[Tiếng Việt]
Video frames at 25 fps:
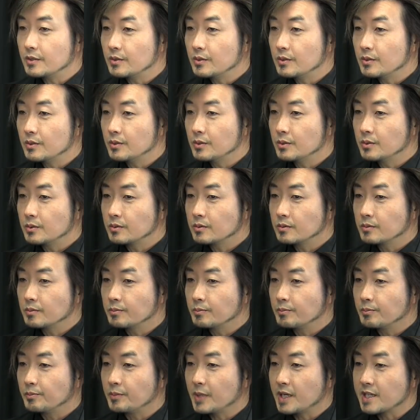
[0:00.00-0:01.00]
cú
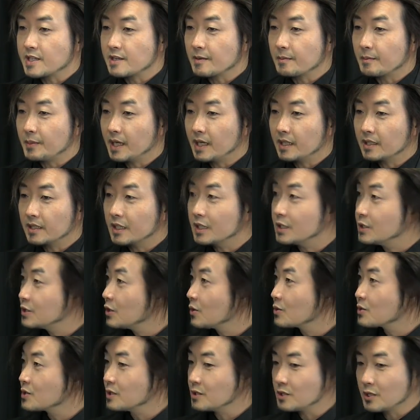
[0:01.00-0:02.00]
bài sản phát thân
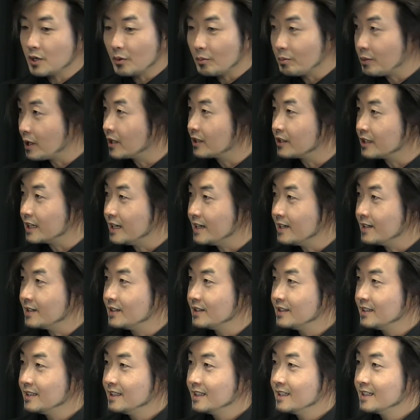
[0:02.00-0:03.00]
rộng sự thọc là thế
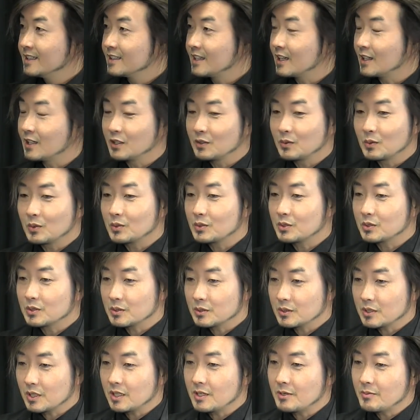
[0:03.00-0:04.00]
thì lúc cú
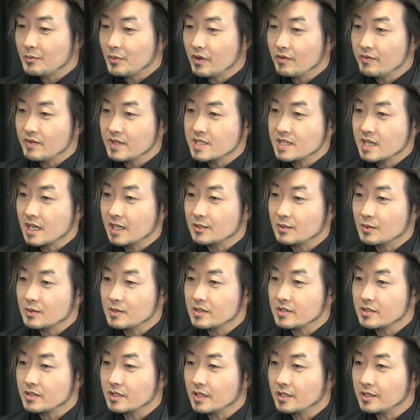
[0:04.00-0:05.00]
chỉ lấy mua visa rồi
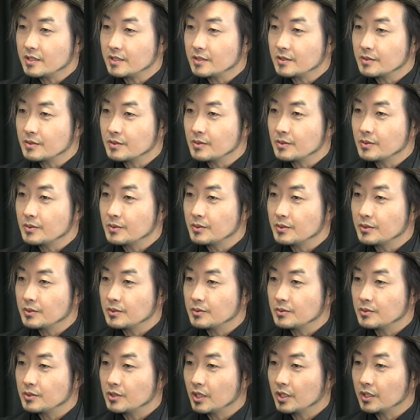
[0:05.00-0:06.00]
nữa thì nữa cú
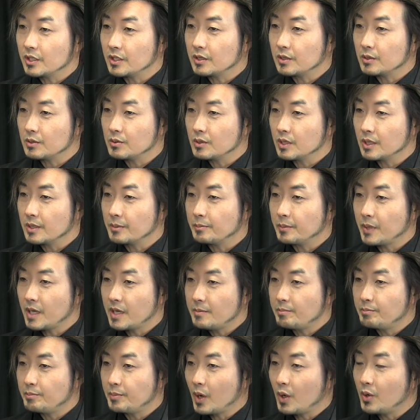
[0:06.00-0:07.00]
giờ ít tuổi
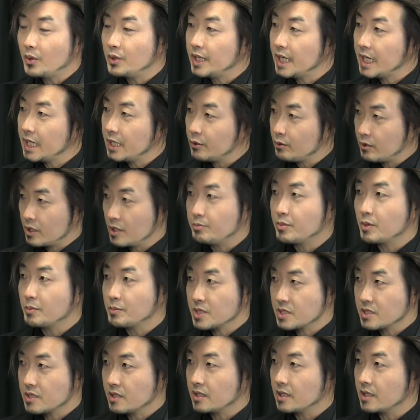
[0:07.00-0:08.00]
bé bảo nên nó ní bộ
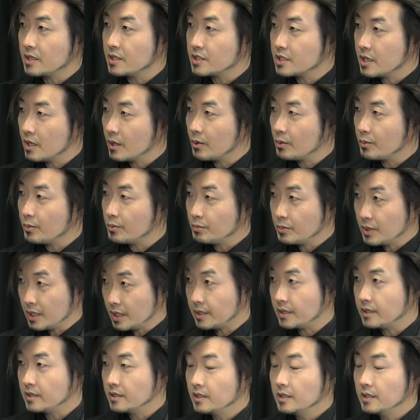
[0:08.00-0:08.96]
phần tiền thọc là